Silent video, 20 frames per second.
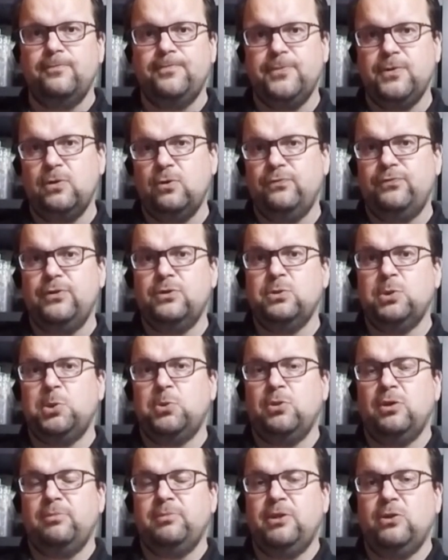Le fait de
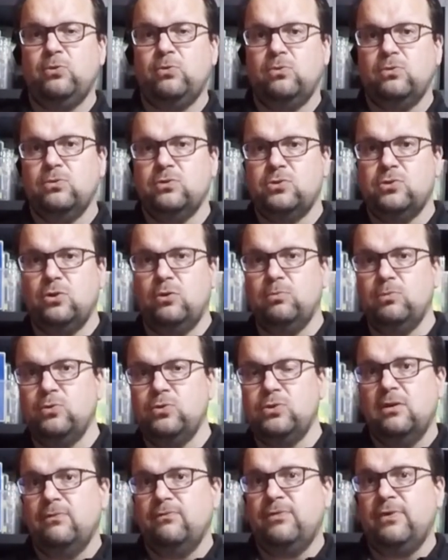jouer un milon sans
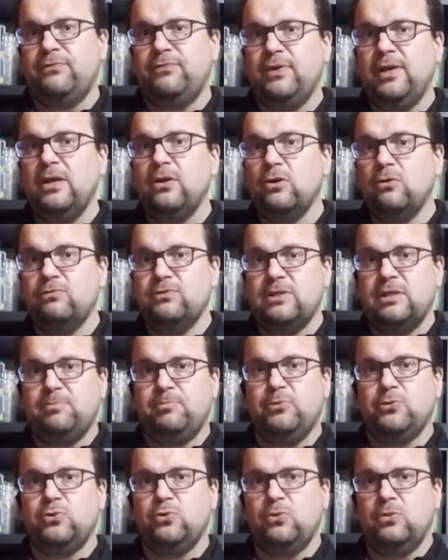mousse va faire que vous êtes
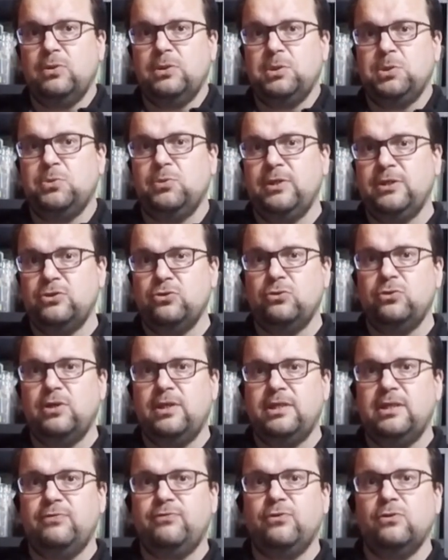plutôt euh, joué sur de
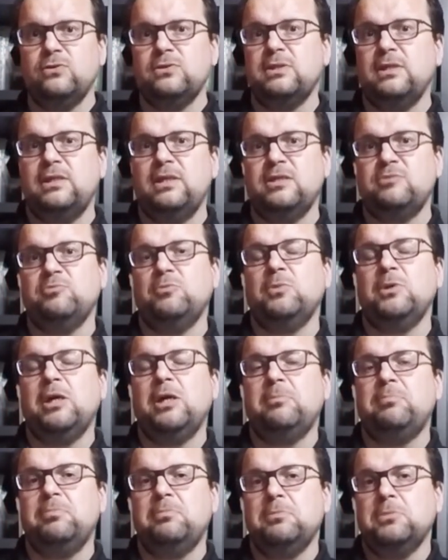la défense, et à ce
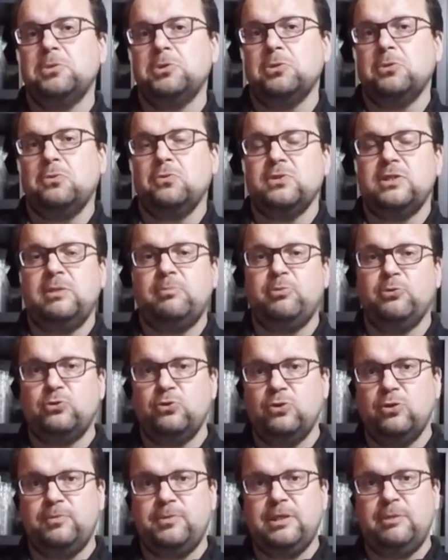moment-là, je vous conseille plutôt
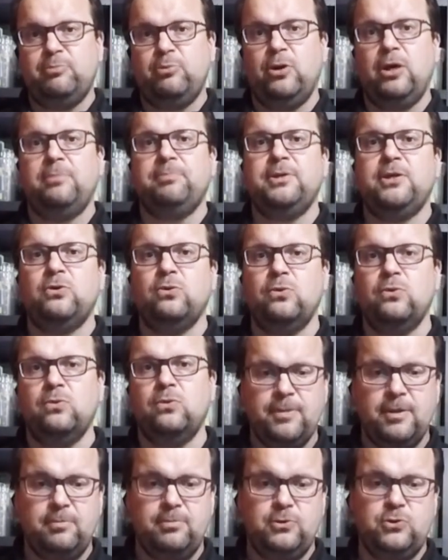d'opter pour un picot long
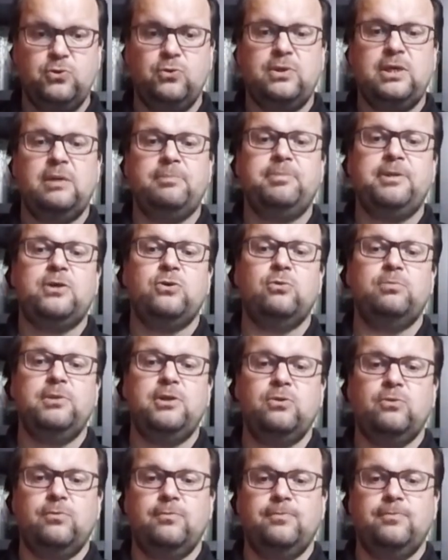plutôt qu'un picot milon.